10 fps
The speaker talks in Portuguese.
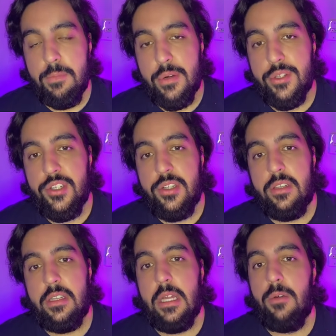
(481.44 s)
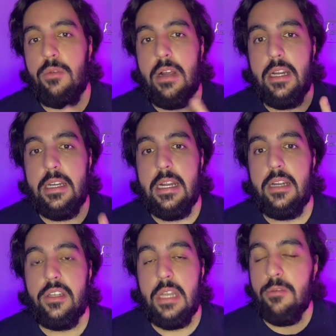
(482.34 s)
do pote, não
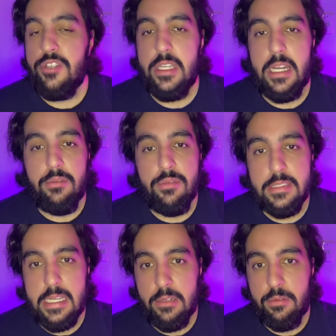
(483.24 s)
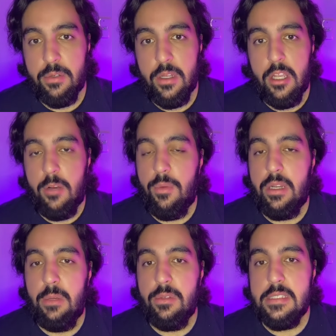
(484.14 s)
guardar, não tirar do saco
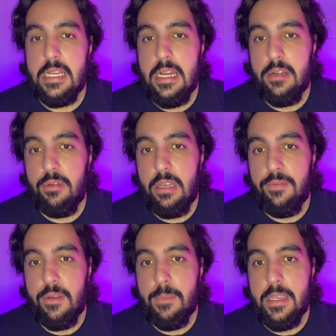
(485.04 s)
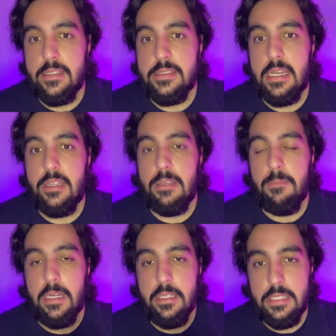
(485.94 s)
porque o saco ele foi pensado em
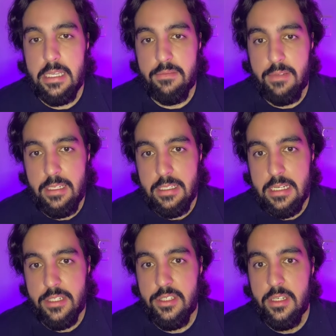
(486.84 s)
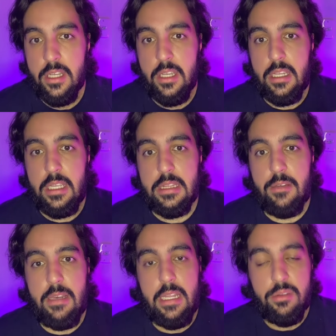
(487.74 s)
manter a validade.
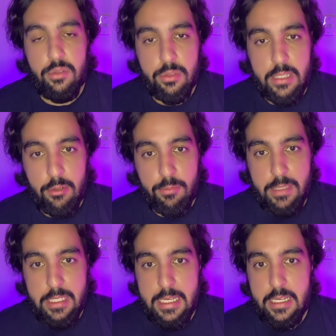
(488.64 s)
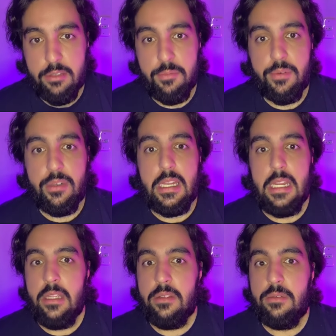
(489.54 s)
Então ele é todo aluminado por
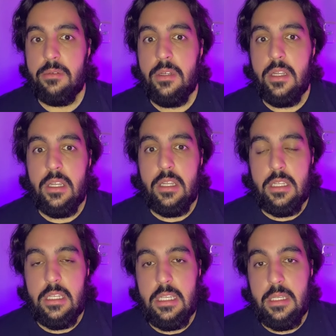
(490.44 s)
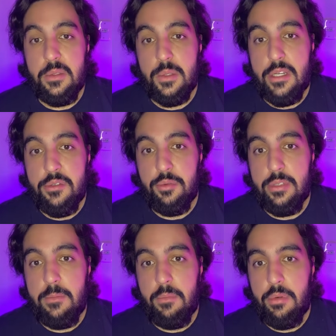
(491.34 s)
dentro e isso
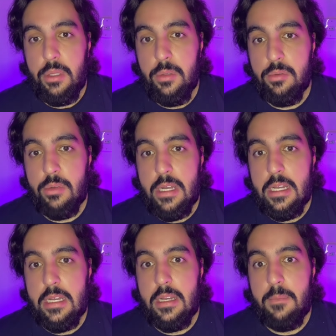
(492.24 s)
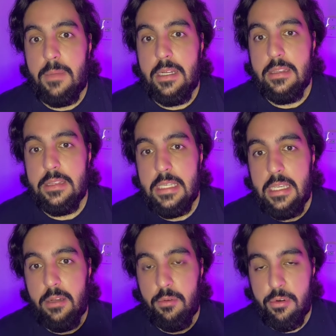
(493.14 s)
ajuda muito a
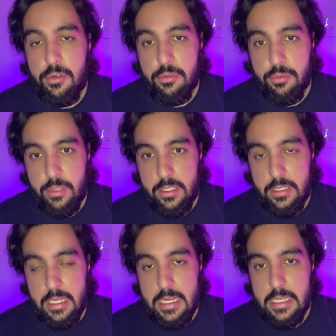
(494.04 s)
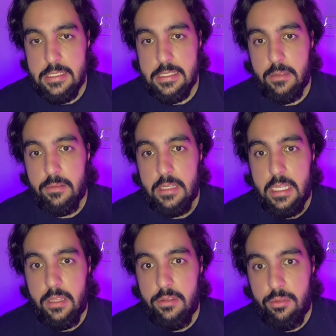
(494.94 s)
manter a gordura da ração
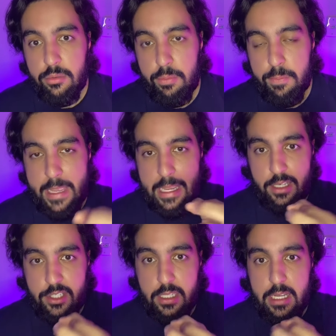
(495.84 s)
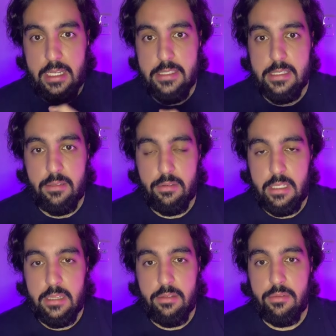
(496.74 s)
dentro do pellet da ração,
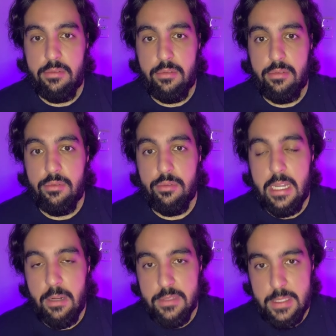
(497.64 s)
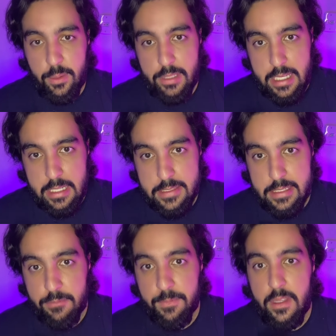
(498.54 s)
dentro do, do grãozinho da
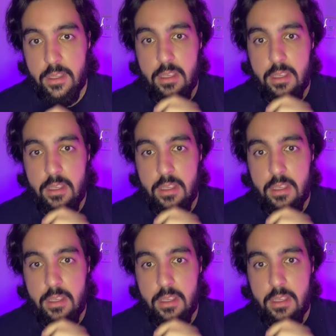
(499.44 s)
ração.